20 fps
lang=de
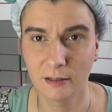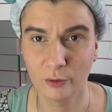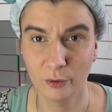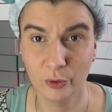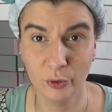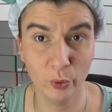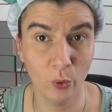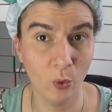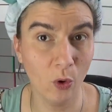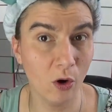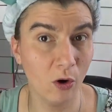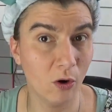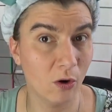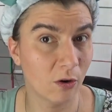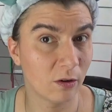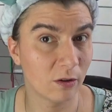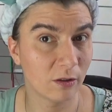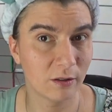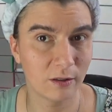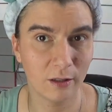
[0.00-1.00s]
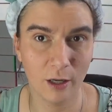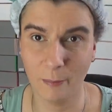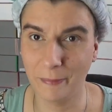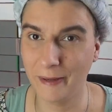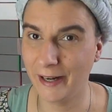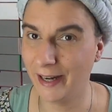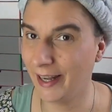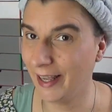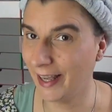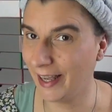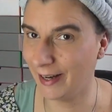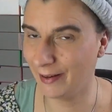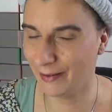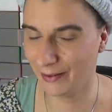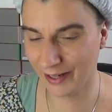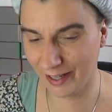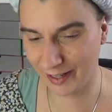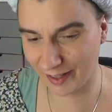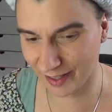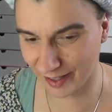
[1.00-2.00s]
Jo, aber hey
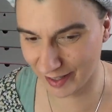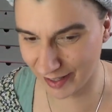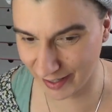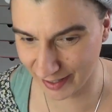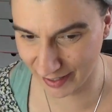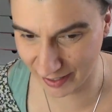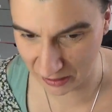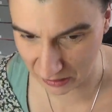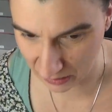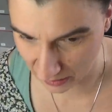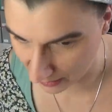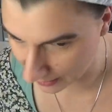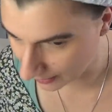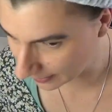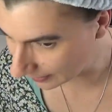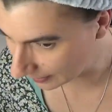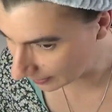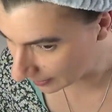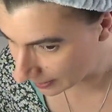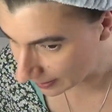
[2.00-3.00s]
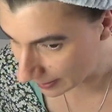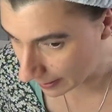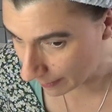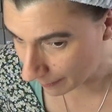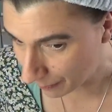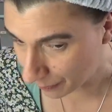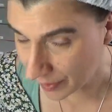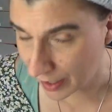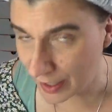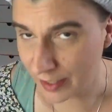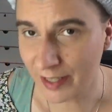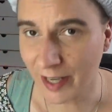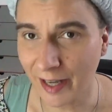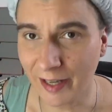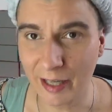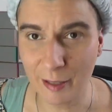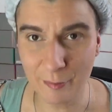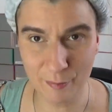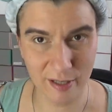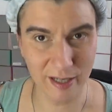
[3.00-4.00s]
Leute, ich
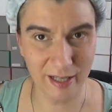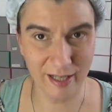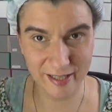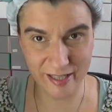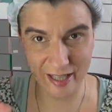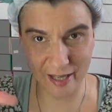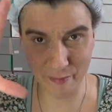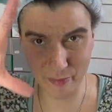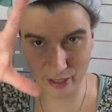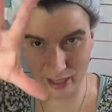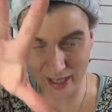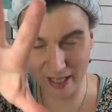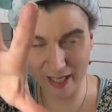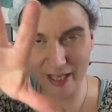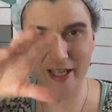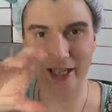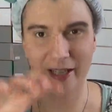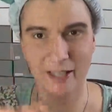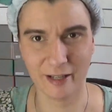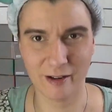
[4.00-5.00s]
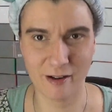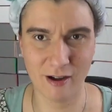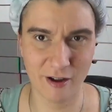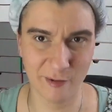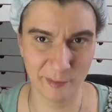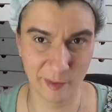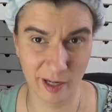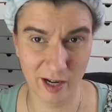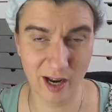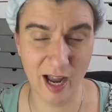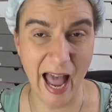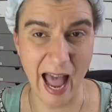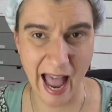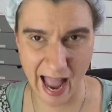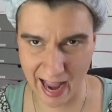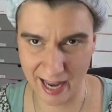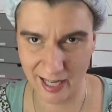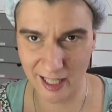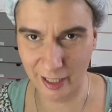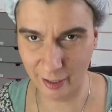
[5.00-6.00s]
sage immer, ich sehe mich hier in der Kamera
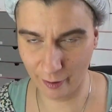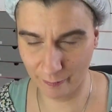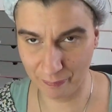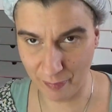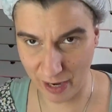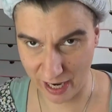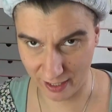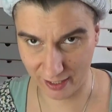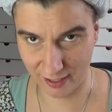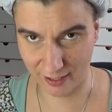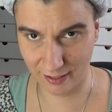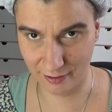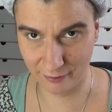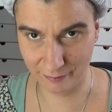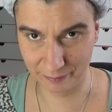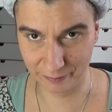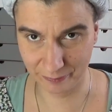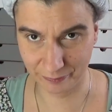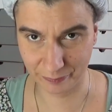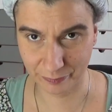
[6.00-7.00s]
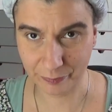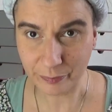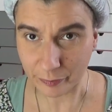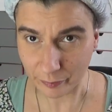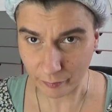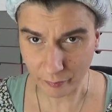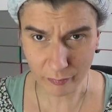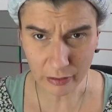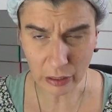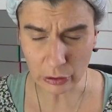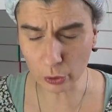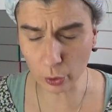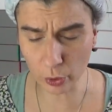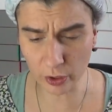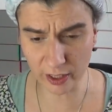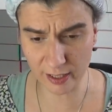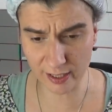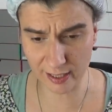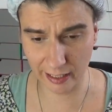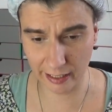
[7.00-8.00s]
eigentlich am besten durch
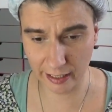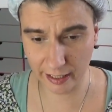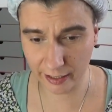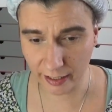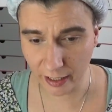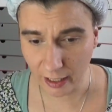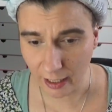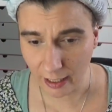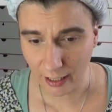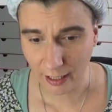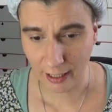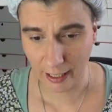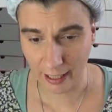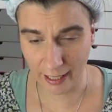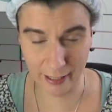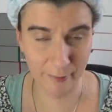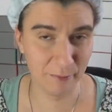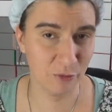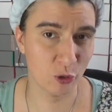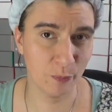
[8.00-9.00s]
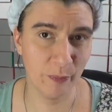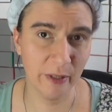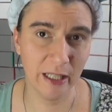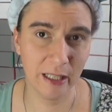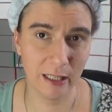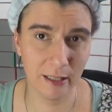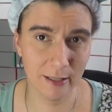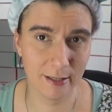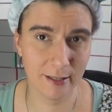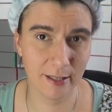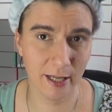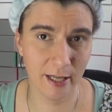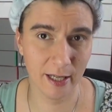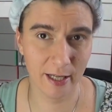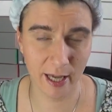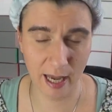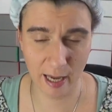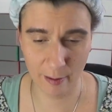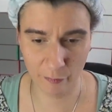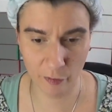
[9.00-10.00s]
das Licht. Äh, Im Spiegel sehe
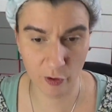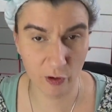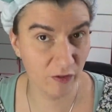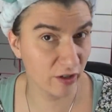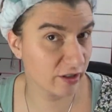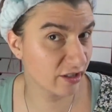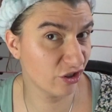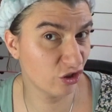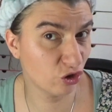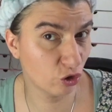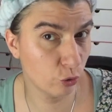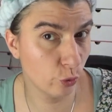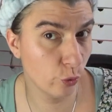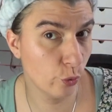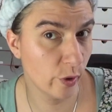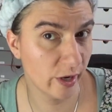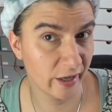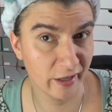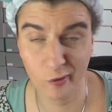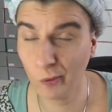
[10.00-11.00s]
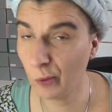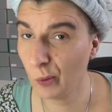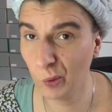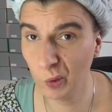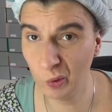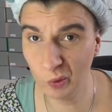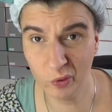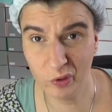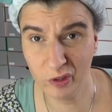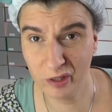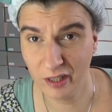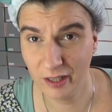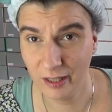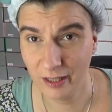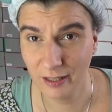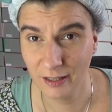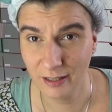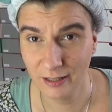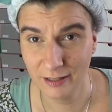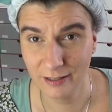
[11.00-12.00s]
ich einfach, was ich tue und
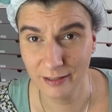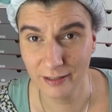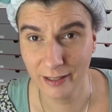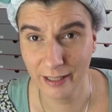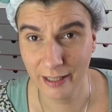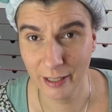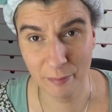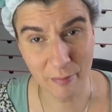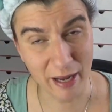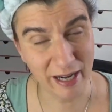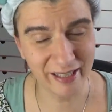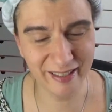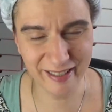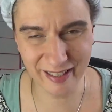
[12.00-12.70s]
in meinen